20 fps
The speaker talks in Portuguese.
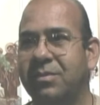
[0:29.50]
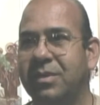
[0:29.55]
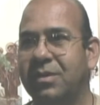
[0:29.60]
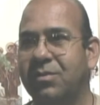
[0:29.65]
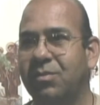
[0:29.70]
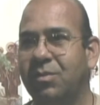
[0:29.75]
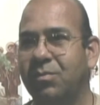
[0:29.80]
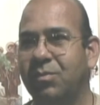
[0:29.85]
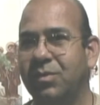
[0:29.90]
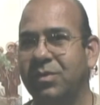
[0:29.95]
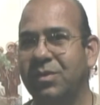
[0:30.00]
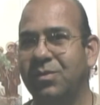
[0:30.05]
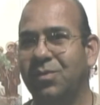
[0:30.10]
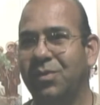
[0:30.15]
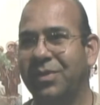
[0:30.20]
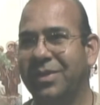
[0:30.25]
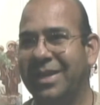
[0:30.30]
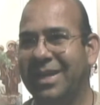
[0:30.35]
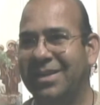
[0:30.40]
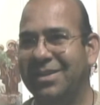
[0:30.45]
Como
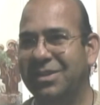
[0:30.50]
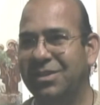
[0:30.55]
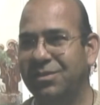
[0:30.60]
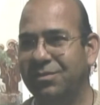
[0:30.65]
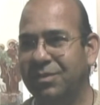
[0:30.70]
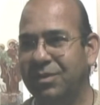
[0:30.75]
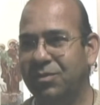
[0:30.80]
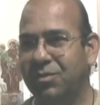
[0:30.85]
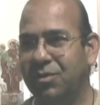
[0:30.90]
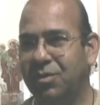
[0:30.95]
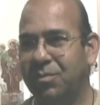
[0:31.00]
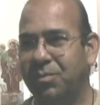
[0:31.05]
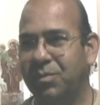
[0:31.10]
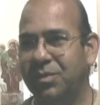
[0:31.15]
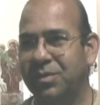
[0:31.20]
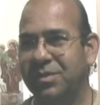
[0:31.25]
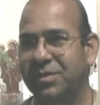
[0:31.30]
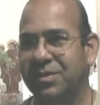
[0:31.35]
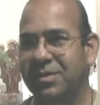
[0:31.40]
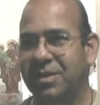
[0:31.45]
encontrar em
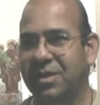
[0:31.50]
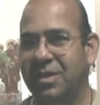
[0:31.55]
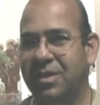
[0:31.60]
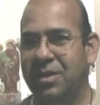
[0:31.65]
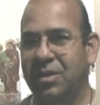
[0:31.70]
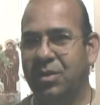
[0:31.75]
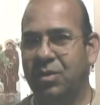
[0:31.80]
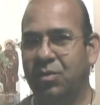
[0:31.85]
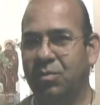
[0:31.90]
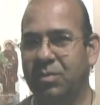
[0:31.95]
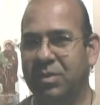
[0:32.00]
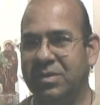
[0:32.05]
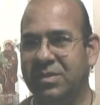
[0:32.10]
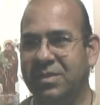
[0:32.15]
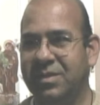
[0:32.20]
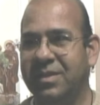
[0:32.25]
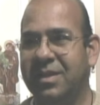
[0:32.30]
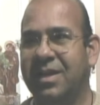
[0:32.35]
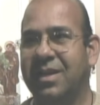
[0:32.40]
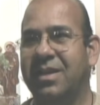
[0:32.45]
Divinópolis uma
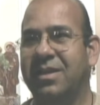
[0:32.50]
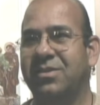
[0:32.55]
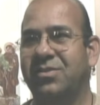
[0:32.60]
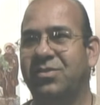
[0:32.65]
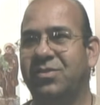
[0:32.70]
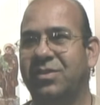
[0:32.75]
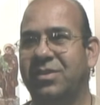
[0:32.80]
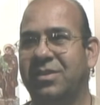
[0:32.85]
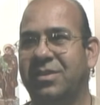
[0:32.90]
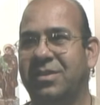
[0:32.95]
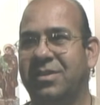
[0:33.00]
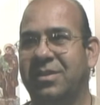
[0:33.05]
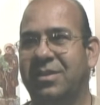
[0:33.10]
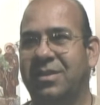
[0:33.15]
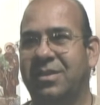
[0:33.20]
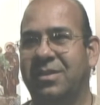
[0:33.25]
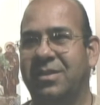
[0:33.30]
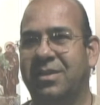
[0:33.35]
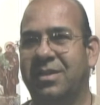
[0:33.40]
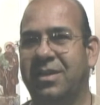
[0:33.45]
cidade
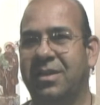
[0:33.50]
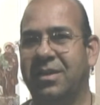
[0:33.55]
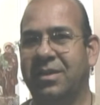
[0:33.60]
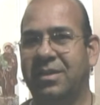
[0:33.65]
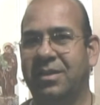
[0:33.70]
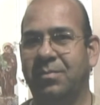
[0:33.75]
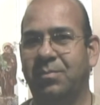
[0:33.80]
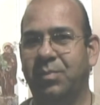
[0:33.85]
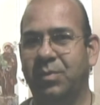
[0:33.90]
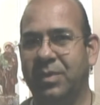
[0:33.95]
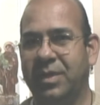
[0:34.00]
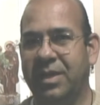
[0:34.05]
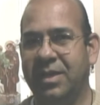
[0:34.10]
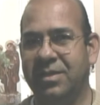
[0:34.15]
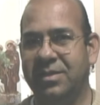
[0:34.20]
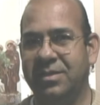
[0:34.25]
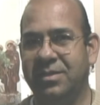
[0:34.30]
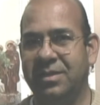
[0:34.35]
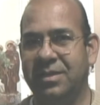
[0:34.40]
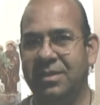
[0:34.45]
né, que
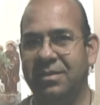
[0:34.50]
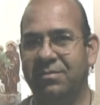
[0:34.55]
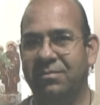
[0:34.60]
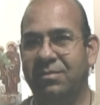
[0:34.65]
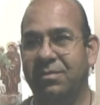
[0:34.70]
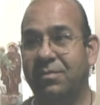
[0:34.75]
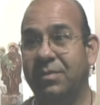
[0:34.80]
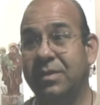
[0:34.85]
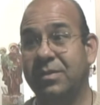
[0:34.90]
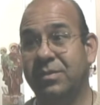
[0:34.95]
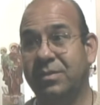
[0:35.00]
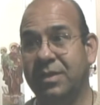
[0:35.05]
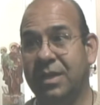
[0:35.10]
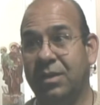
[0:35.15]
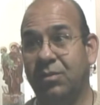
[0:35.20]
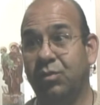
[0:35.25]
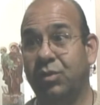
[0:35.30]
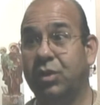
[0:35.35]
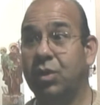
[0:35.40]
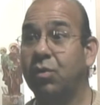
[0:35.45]
pudesse
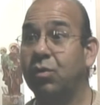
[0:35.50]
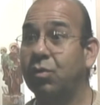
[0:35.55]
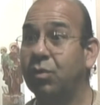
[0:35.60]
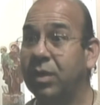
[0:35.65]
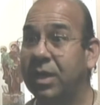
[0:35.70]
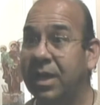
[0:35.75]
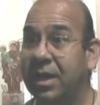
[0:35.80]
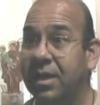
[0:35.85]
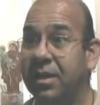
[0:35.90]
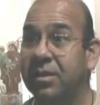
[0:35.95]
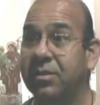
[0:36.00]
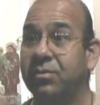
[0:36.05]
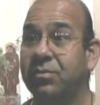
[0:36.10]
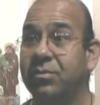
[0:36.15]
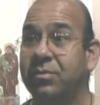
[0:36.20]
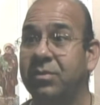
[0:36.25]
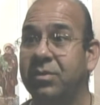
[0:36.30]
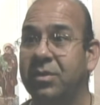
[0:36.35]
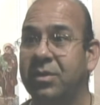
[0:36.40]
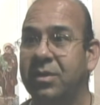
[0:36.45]
vivenciar o teologado,
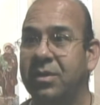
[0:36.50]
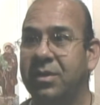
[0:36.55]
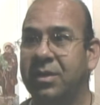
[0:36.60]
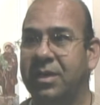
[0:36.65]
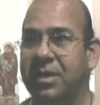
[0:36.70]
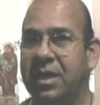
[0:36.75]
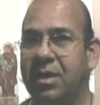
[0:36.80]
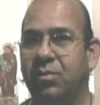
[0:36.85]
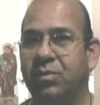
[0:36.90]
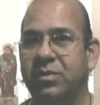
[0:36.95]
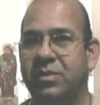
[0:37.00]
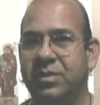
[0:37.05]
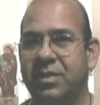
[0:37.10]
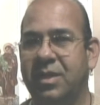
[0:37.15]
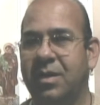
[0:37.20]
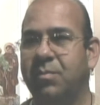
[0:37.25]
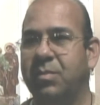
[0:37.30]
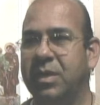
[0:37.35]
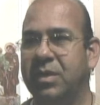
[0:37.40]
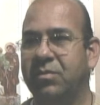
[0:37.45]
que é o
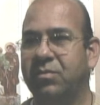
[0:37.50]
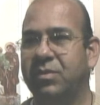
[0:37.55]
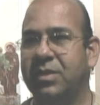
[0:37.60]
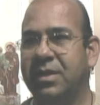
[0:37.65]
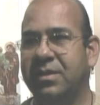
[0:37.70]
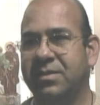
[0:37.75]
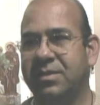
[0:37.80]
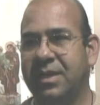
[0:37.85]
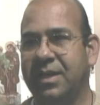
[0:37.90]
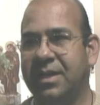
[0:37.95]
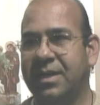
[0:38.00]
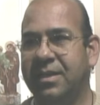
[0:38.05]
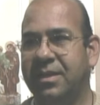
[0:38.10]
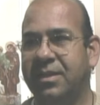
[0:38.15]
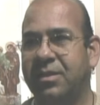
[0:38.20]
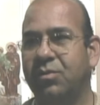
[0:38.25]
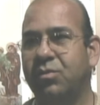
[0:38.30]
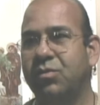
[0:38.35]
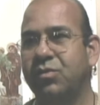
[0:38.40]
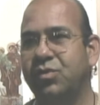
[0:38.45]
ensinamento da Sagrada
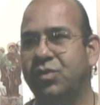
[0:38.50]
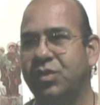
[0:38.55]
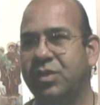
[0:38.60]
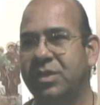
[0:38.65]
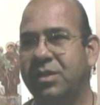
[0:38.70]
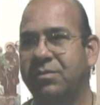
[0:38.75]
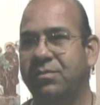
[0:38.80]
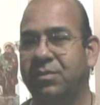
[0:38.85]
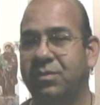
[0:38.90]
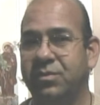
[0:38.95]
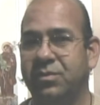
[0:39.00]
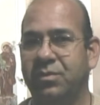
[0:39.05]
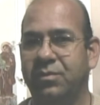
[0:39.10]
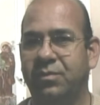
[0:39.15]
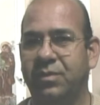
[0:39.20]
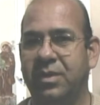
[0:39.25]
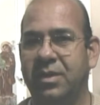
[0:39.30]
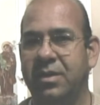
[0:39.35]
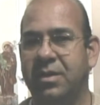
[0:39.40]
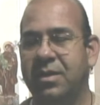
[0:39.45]
Teologia e
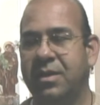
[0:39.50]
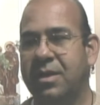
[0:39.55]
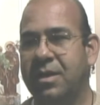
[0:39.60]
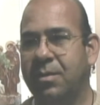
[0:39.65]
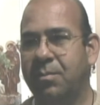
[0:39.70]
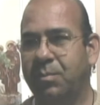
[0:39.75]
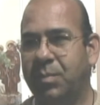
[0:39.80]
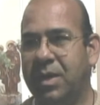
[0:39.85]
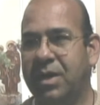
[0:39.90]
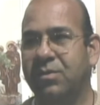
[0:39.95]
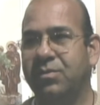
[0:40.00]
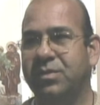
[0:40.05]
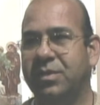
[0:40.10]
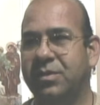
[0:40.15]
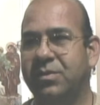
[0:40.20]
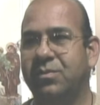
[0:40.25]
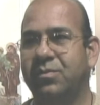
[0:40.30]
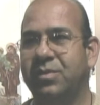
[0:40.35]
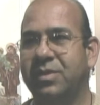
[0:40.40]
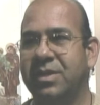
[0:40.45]
Filosofia para os
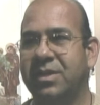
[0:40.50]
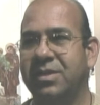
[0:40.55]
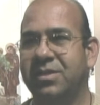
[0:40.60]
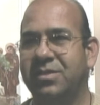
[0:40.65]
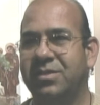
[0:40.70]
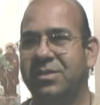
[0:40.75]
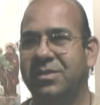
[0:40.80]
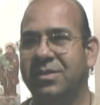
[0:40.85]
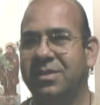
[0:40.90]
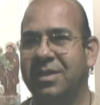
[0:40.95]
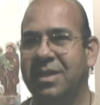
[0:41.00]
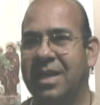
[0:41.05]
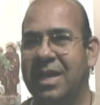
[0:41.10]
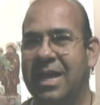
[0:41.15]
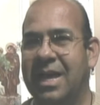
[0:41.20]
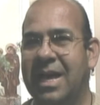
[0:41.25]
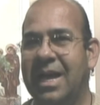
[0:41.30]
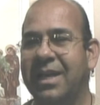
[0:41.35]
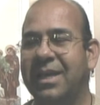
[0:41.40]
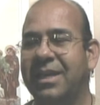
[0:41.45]
estudantes,
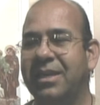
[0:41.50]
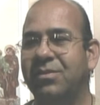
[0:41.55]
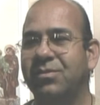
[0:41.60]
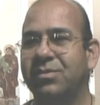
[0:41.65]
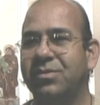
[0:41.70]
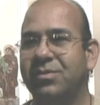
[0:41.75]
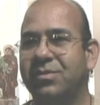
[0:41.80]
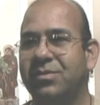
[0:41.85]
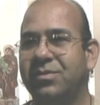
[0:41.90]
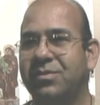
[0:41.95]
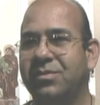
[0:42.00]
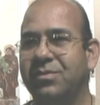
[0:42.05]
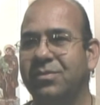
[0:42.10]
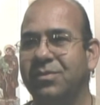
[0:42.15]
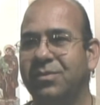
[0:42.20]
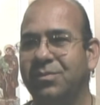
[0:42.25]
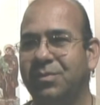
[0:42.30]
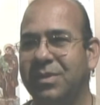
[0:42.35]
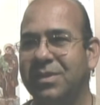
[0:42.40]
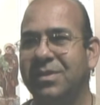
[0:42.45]
aqui os,
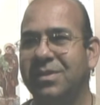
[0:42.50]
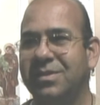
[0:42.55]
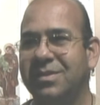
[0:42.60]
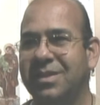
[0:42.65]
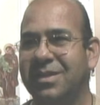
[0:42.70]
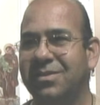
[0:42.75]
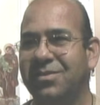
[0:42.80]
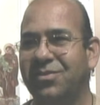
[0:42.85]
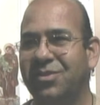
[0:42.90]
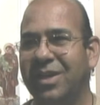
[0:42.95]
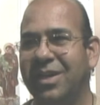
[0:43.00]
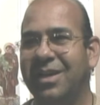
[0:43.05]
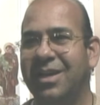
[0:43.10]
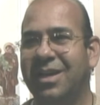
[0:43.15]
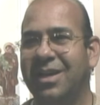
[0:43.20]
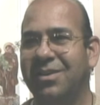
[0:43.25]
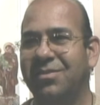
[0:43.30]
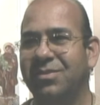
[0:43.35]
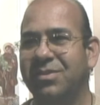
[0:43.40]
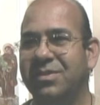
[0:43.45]
os, franciscanos
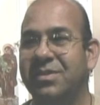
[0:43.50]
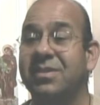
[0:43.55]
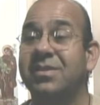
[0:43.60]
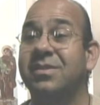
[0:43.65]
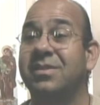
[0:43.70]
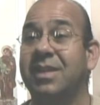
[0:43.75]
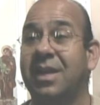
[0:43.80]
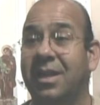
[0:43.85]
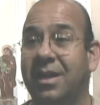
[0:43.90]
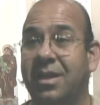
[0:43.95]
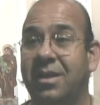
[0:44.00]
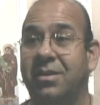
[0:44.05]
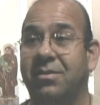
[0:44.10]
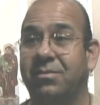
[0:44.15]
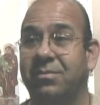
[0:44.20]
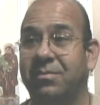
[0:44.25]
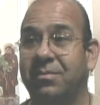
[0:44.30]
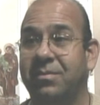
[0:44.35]
chegaram e se instalaram.